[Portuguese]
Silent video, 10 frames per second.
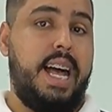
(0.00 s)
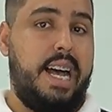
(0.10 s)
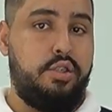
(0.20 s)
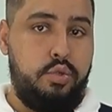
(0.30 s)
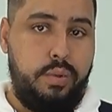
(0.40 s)

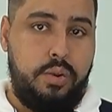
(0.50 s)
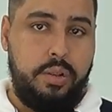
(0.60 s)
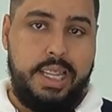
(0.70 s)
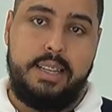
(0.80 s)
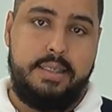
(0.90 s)
a sua
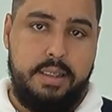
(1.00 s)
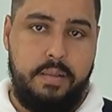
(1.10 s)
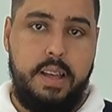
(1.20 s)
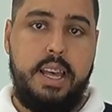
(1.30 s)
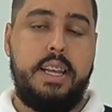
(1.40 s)

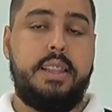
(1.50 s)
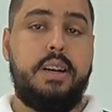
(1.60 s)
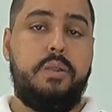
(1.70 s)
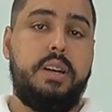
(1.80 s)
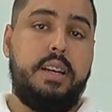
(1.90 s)
cotação.
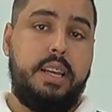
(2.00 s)
Então,